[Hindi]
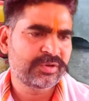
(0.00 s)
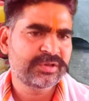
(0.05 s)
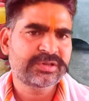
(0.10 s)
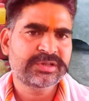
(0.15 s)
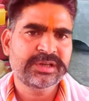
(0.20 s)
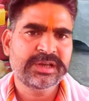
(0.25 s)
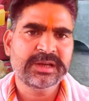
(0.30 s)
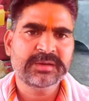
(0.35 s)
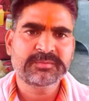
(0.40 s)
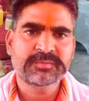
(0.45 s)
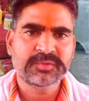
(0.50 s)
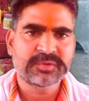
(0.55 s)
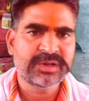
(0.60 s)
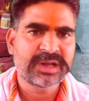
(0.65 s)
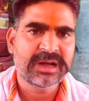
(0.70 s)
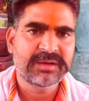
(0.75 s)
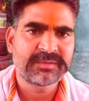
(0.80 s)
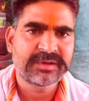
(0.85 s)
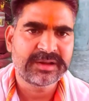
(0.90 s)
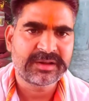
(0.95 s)
थोड़ी सी एक
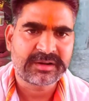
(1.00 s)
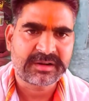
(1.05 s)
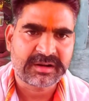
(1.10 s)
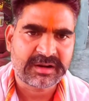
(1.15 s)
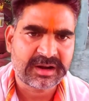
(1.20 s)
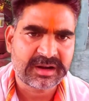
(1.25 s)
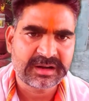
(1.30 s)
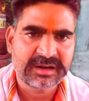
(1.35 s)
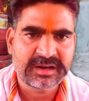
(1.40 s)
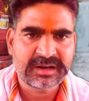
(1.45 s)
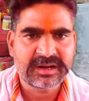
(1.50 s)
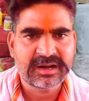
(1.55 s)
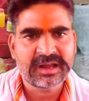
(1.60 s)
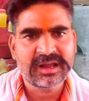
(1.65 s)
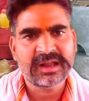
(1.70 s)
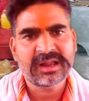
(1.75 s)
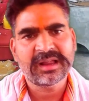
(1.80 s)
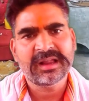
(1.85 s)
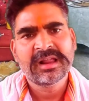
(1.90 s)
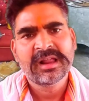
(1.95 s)
पुड़िया में रख
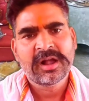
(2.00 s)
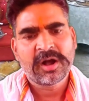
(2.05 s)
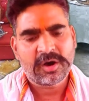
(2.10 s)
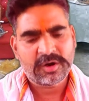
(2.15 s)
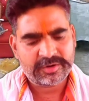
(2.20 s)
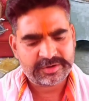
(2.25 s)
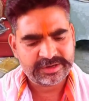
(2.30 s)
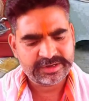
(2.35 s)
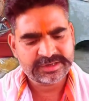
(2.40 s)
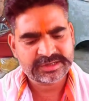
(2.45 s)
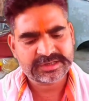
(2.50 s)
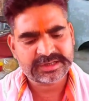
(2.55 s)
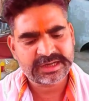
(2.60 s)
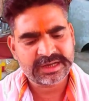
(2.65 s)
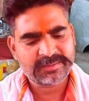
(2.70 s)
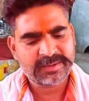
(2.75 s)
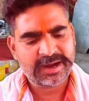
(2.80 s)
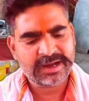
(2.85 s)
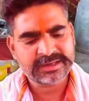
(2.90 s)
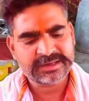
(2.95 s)
लेना है और
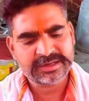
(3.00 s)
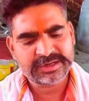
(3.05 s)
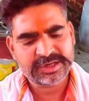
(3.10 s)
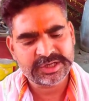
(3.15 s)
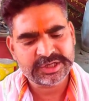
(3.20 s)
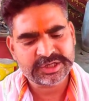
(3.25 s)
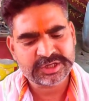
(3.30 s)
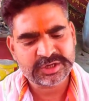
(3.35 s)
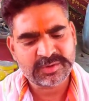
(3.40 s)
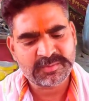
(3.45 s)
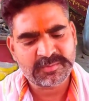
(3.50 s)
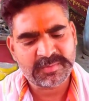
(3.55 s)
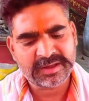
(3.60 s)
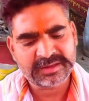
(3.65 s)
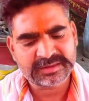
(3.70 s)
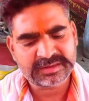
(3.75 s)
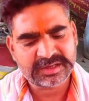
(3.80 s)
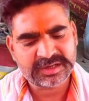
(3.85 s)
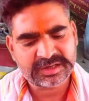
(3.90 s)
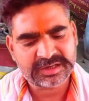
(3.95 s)
इसके बाद इस
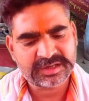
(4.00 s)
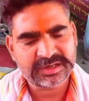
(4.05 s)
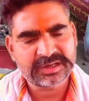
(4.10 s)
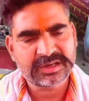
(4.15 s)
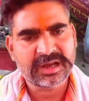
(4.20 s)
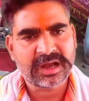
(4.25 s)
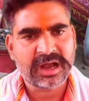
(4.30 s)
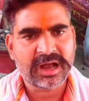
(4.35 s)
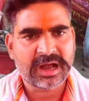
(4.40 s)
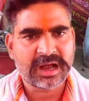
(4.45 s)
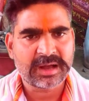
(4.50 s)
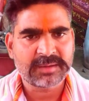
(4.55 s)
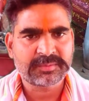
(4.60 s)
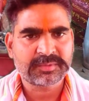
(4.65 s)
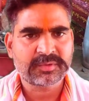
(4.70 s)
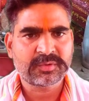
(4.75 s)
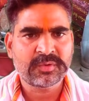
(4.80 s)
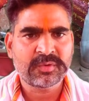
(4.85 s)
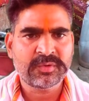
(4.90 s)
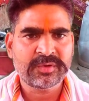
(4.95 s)
मंत्र की
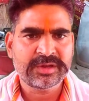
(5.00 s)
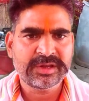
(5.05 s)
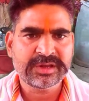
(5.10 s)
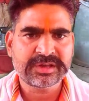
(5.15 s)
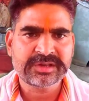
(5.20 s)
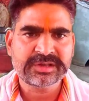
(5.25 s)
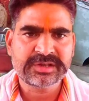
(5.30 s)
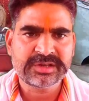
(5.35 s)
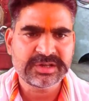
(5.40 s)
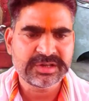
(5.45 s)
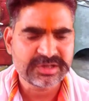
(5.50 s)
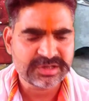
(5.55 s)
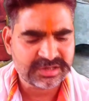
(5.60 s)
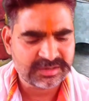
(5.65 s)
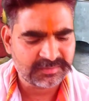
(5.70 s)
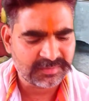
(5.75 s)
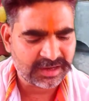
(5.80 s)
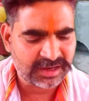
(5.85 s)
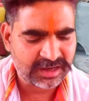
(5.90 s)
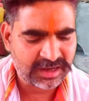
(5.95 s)
आपको
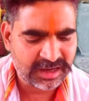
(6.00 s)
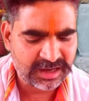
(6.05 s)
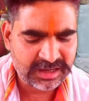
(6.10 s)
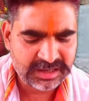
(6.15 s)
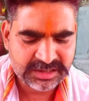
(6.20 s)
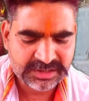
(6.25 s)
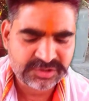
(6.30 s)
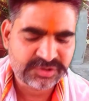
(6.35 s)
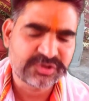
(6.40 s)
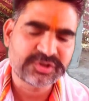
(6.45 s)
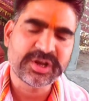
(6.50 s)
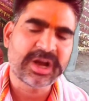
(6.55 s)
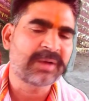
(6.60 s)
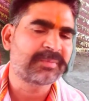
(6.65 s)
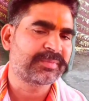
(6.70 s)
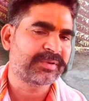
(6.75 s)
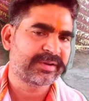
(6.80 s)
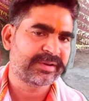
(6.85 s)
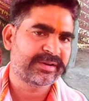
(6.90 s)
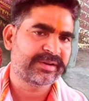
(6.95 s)
21 माला
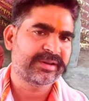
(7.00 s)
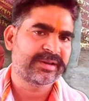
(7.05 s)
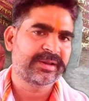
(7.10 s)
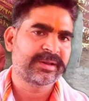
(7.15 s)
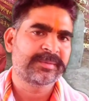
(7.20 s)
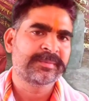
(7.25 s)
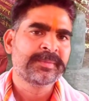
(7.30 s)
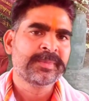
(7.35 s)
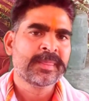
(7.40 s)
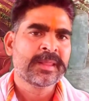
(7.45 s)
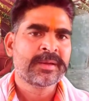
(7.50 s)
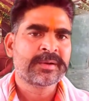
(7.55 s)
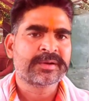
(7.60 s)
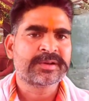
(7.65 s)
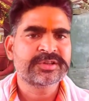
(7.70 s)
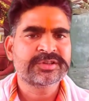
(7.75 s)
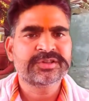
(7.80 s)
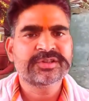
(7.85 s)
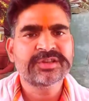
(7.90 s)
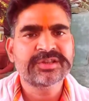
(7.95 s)
जाप करनी है
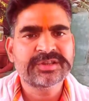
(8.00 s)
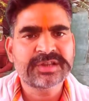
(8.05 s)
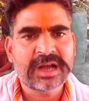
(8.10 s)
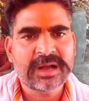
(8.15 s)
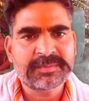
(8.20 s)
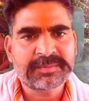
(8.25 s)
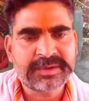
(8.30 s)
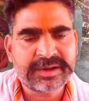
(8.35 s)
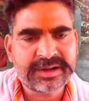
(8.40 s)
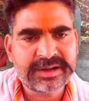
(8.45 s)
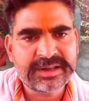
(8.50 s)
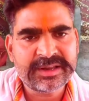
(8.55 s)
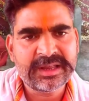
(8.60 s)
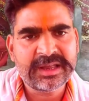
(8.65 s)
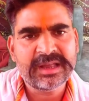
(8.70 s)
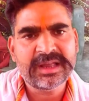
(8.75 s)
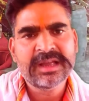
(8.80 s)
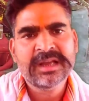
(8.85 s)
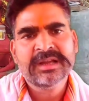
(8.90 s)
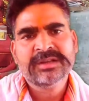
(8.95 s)
किस दिन जाप करनी
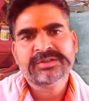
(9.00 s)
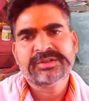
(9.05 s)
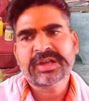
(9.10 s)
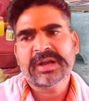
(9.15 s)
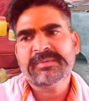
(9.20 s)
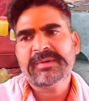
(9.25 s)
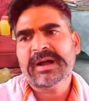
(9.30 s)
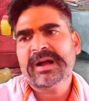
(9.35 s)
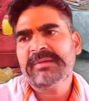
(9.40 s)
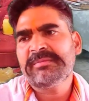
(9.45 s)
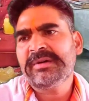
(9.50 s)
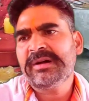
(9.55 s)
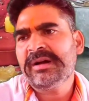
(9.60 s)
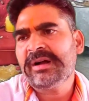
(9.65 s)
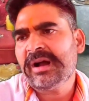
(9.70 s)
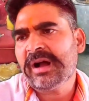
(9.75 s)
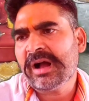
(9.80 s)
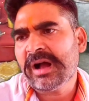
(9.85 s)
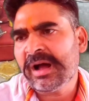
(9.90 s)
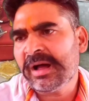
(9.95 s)
है जब हम
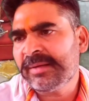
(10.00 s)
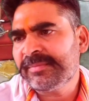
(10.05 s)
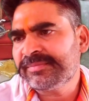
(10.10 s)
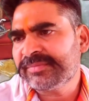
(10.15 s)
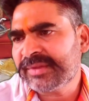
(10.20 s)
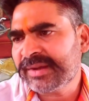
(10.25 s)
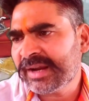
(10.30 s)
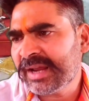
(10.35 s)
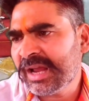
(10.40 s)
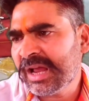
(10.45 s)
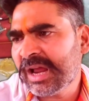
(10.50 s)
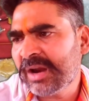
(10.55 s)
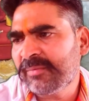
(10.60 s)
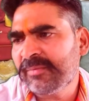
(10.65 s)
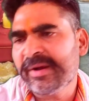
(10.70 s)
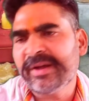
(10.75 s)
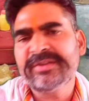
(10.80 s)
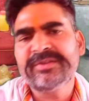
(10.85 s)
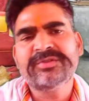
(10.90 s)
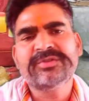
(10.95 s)
आम तरह
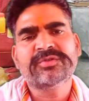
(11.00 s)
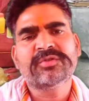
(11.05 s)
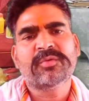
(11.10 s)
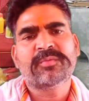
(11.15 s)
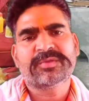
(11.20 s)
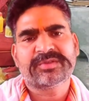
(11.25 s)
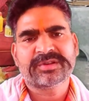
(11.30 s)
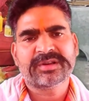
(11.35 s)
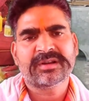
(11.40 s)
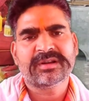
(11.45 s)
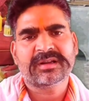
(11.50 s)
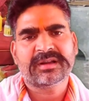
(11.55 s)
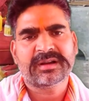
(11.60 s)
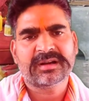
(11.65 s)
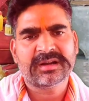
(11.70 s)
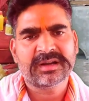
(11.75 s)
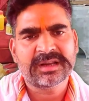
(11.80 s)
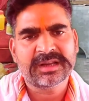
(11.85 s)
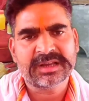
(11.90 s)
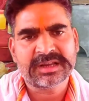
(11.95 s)
हनुमान जी को प्रसन्न
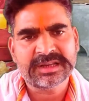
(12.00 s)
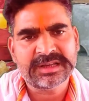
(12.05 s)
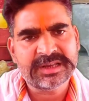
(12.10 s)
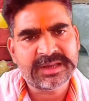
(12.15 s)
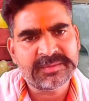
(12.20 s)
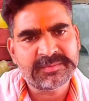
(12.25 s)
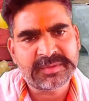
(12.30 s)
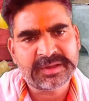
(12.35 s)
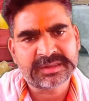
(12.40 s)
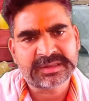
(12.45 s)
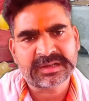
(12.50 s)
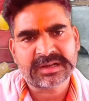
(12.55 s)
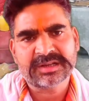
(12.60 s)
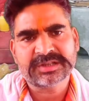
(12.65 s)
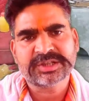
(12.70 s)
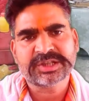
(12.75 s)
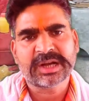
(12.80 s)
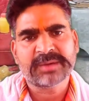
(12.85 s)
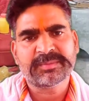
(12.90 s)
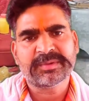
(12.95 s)
करने के लिए मंत्र
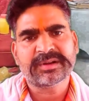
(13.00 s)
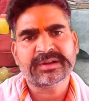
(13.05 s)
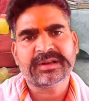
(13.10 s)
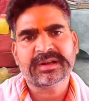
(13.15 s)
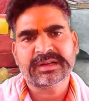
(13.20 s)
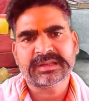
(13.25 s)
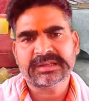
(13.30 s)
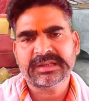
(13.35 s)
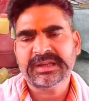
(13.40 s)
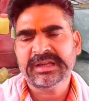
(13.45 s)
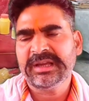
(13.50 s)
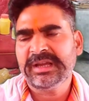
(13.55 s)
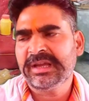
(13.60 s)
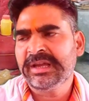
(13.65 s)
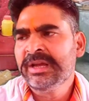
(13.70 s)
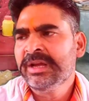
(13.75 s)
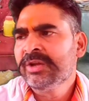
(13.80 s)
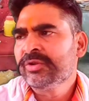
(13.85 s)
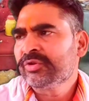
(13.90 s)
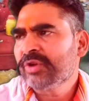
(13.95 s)
का जापन करते हैं
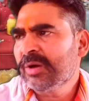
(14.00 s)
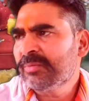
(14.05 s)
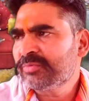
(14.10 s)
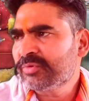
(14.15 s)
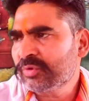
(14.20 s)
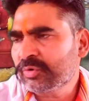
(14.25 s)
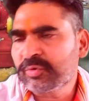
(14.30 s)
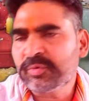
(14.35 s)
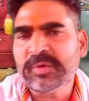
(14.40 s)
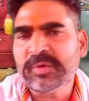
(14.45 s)
तो हम